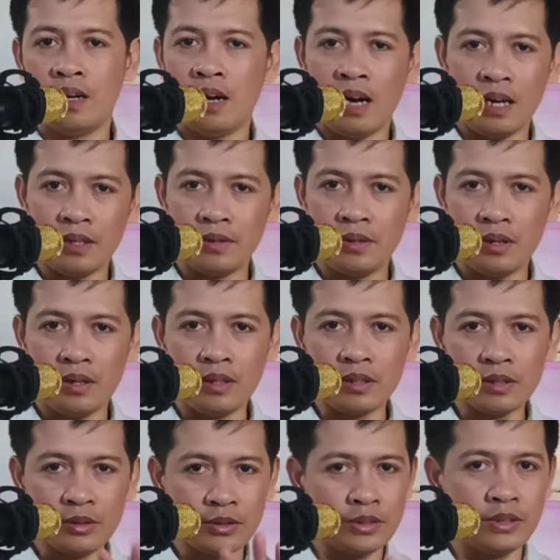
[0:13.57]
Hi there,
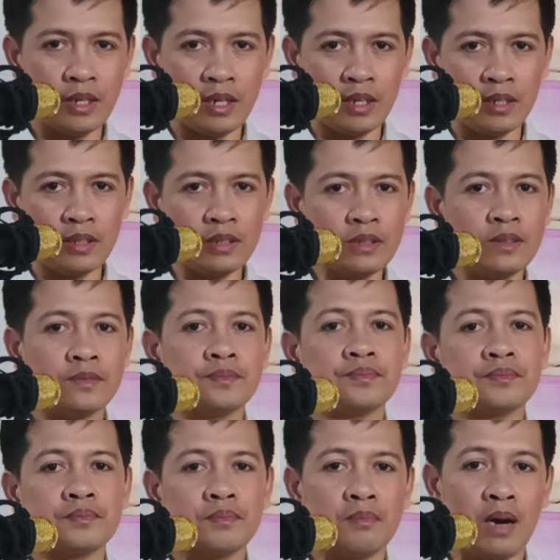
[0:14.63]
good day.
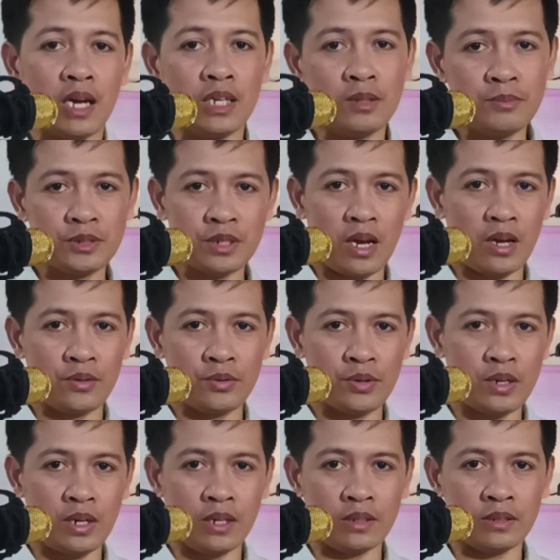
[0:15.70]
My name is
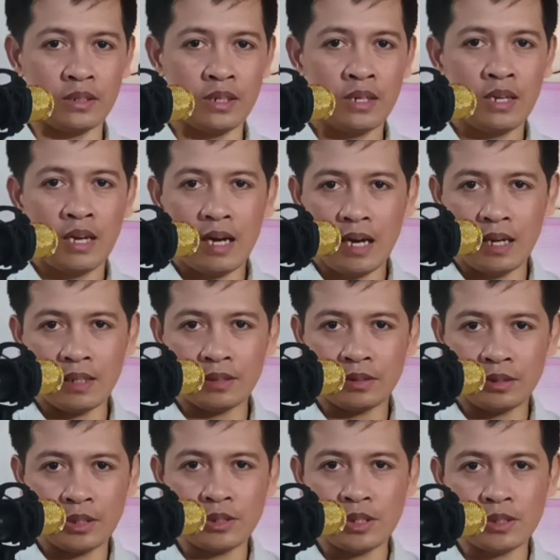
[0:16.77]
Adrian and
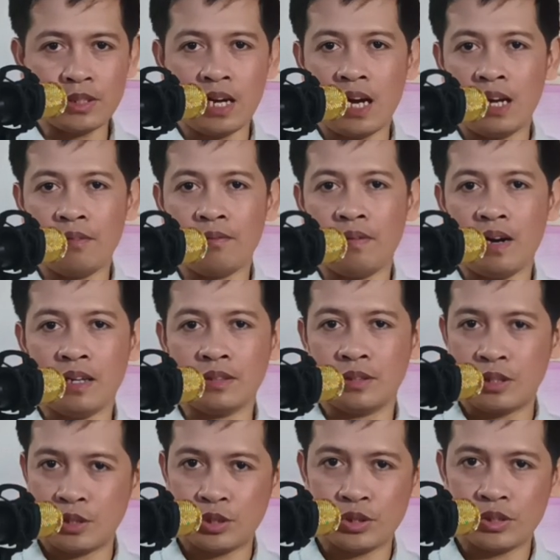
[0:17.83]
this is Alpha
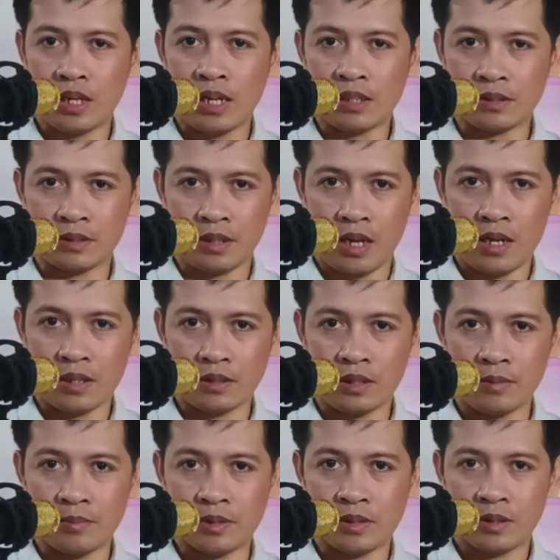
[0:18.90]
Digital
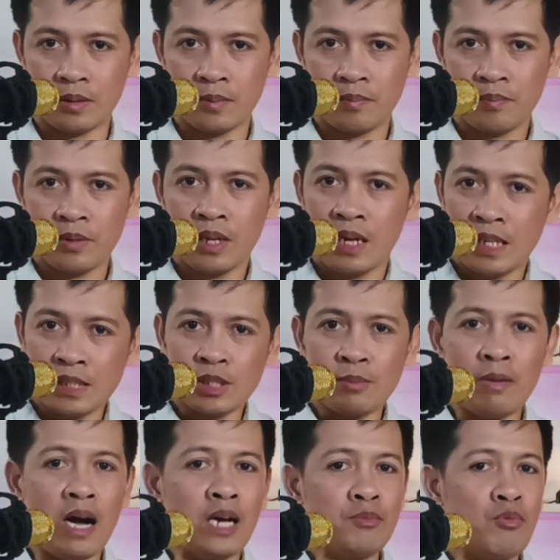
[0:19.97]
Creatives.
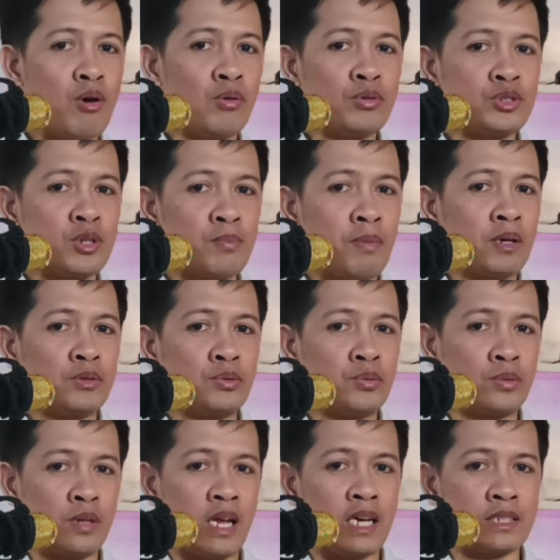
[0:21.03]
Samahan mo ako sa
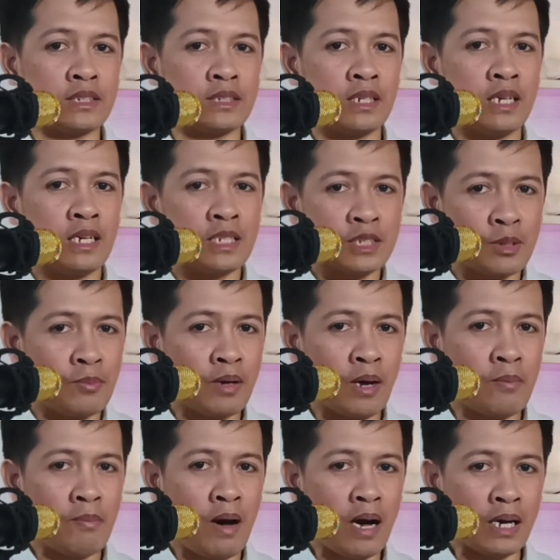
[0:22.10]
pagtuklas sa
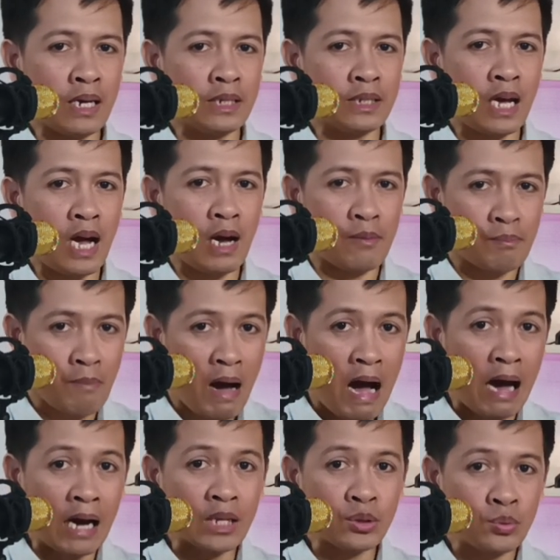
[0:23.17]
mga bagay na
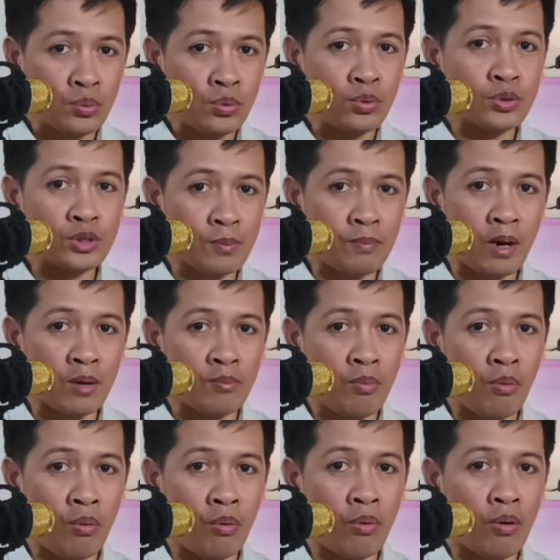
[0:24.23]
makakatulong sa
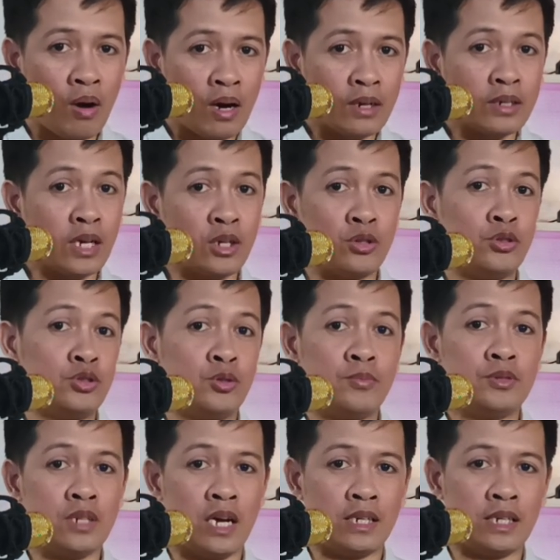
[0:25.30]
pagbuo ng
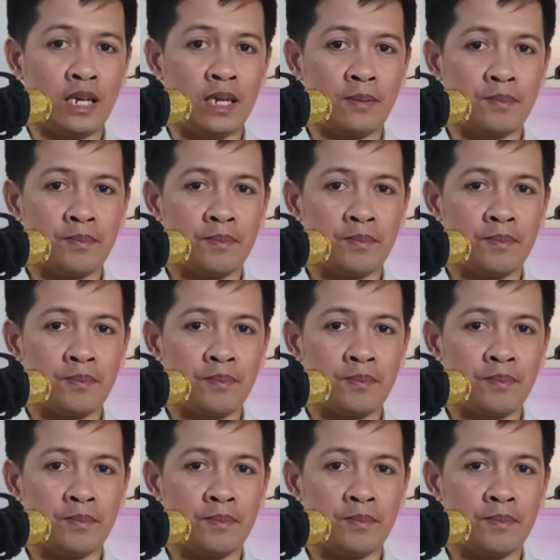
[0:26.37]
YouTube channel.